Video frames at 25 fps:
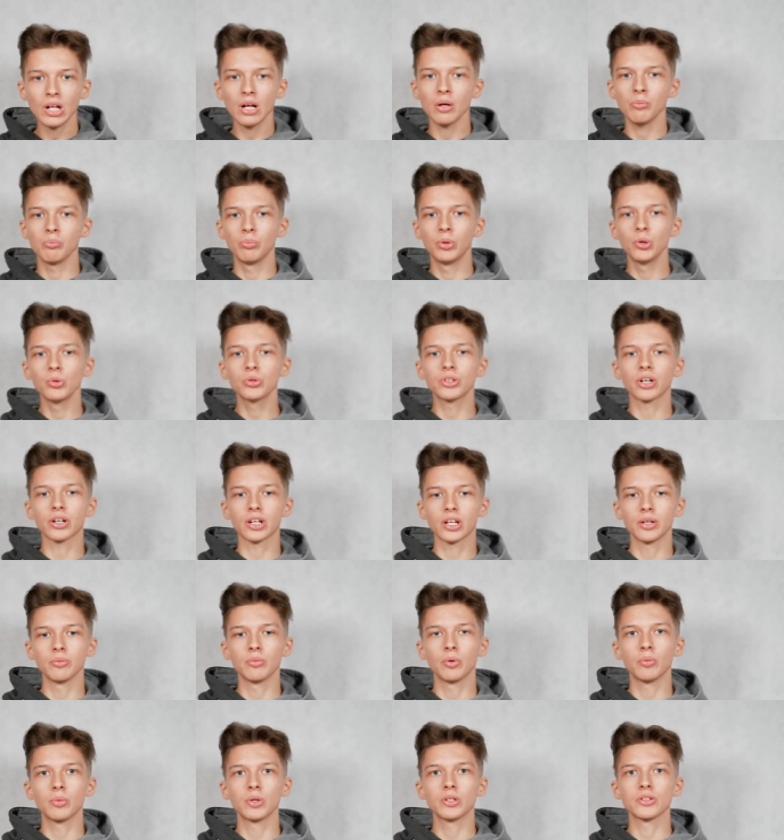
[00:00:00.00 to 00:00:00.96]
był taki
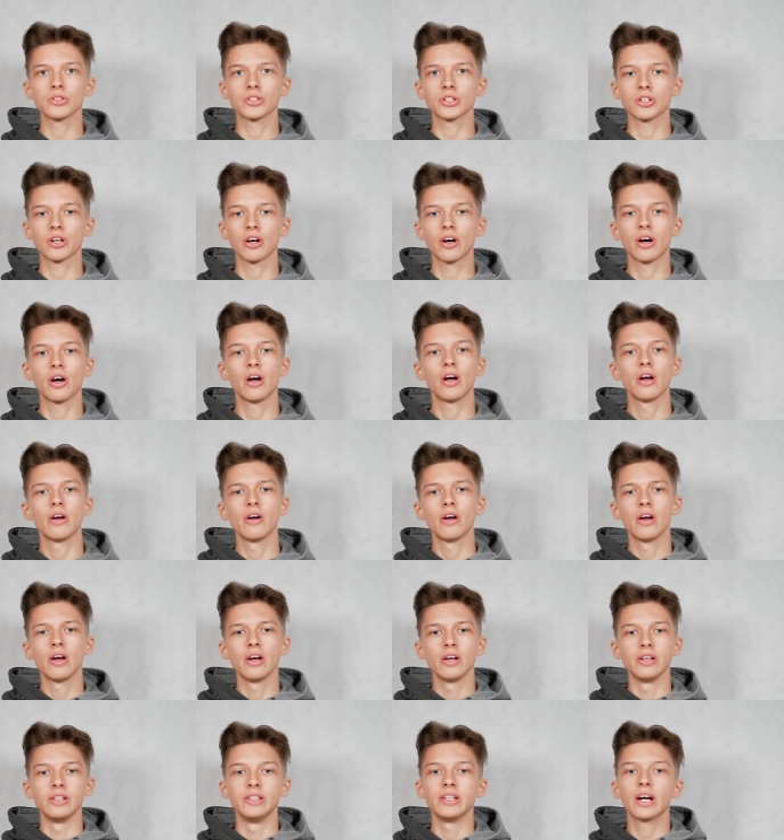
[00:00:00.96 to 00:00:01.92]
moment, że
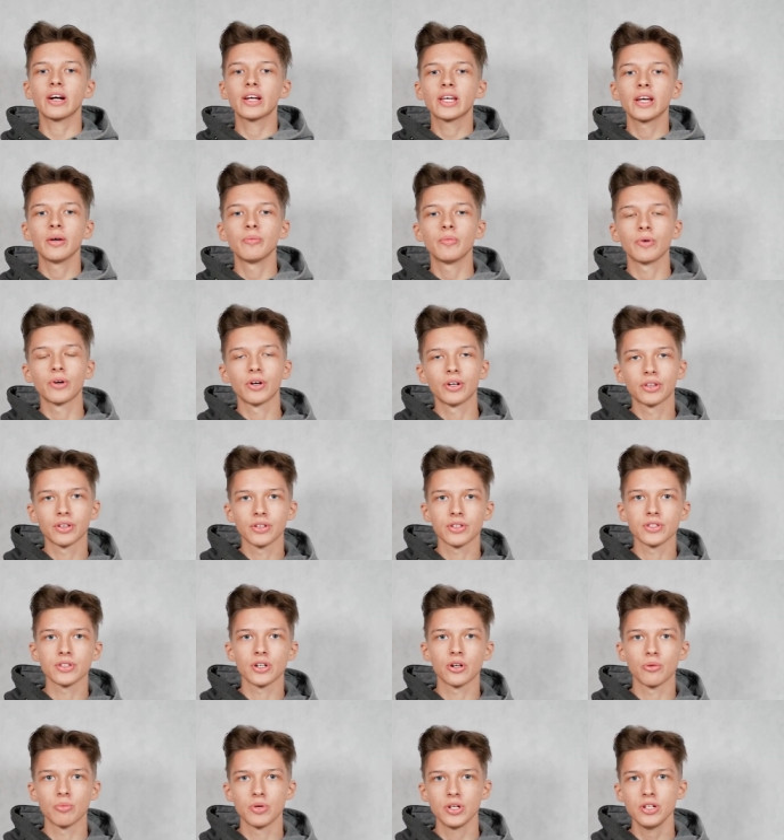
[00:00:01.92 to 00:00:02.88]
jak ja mogę to
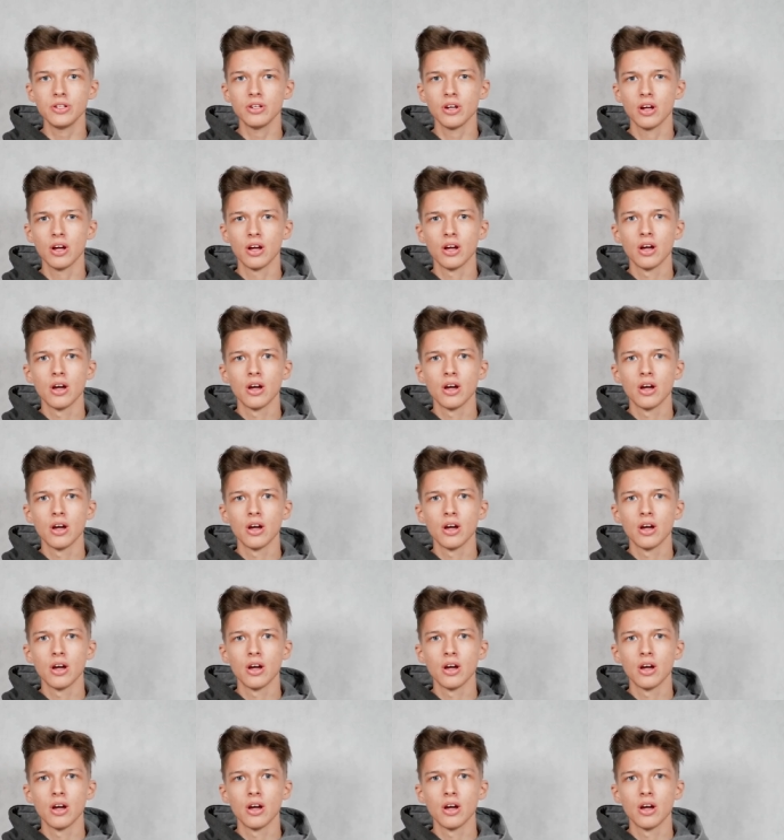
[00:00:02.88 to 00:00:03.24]
zrobić,